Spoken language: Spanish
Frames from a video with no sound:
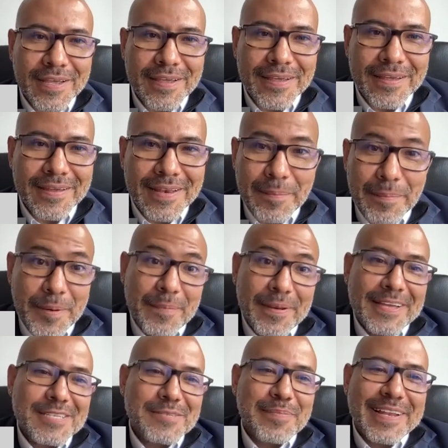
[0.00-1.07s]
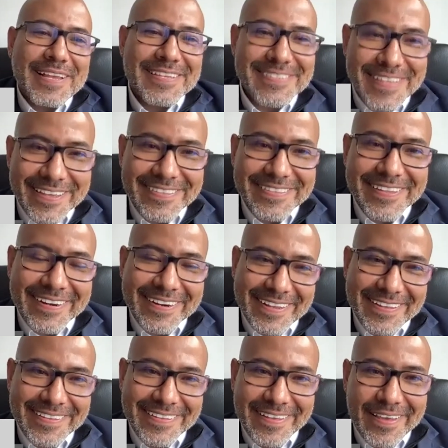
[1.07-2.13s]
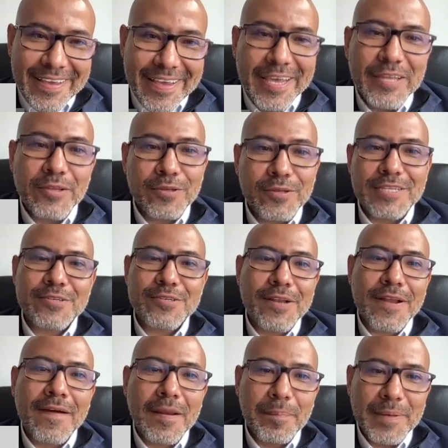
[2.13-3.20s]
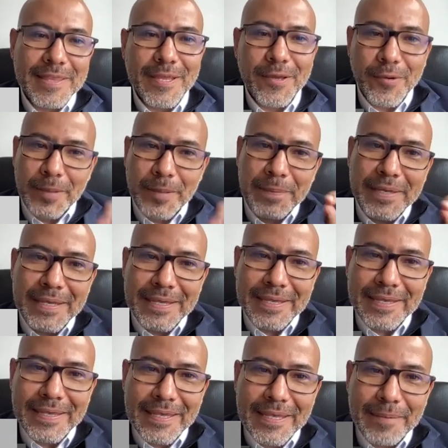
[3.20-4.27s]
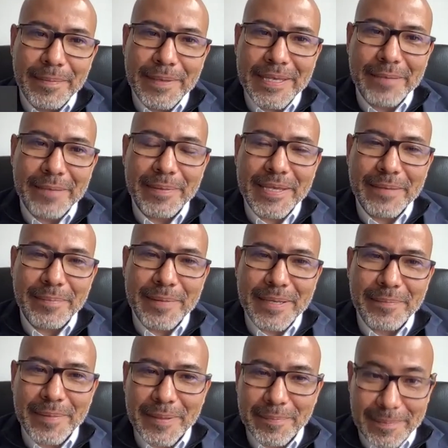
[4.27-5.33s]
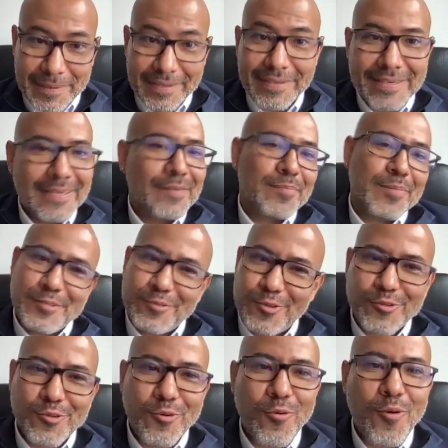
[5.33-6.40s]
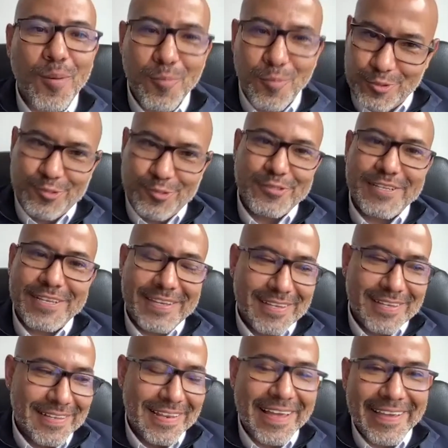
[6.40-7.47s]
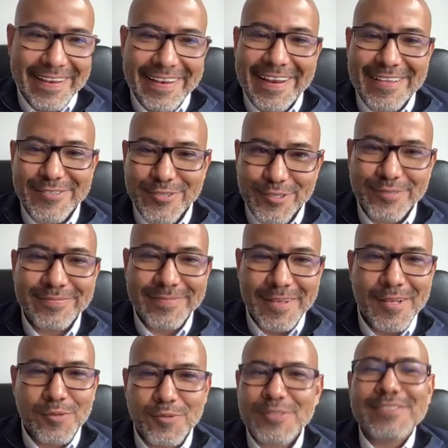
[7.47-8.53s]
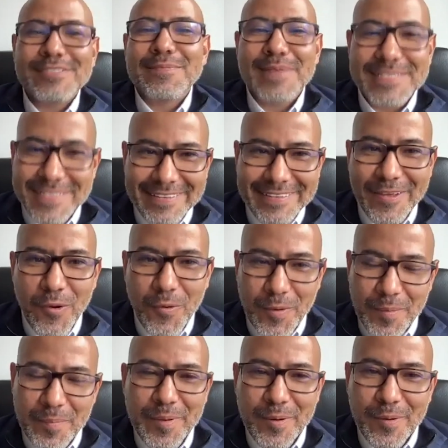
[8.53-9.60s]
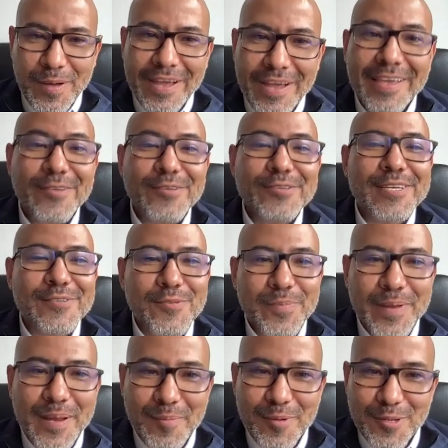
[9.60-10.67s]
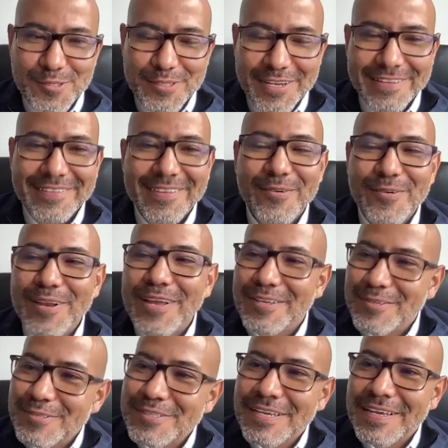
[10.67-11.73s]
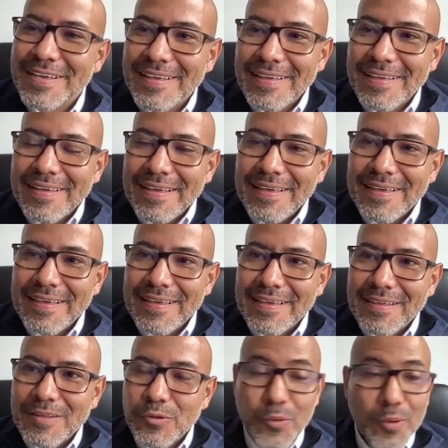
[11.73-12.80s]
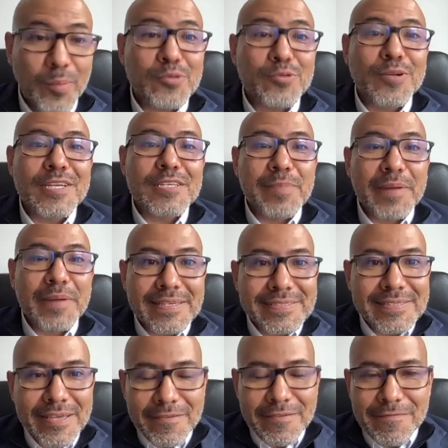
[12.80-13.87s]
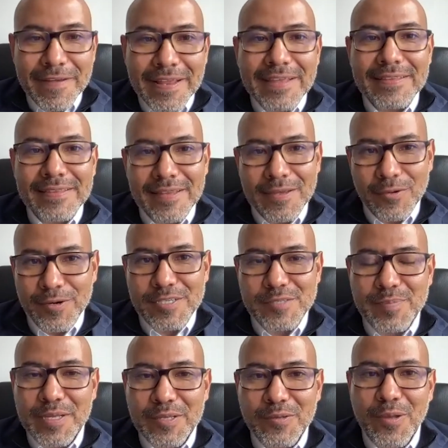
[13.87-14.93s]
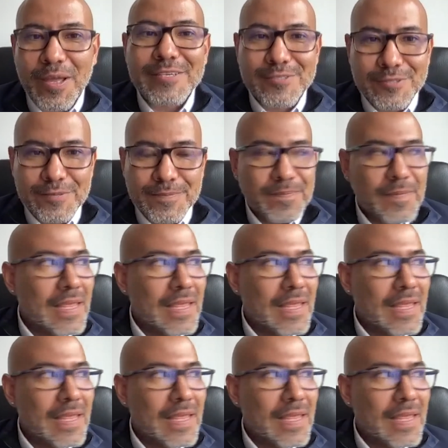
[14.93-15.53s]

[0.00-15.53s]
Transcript: eh, la primera experiencia de Internet, en donde sonaba el pitico de pi, pi, pi, pi, pi, pi, que pues nos tocó a muchos de la generación. Tú estás bastante joven, pero aquellos que superamos los 31 años, eh, tuvimos una experiencia diferente con respecto a esto.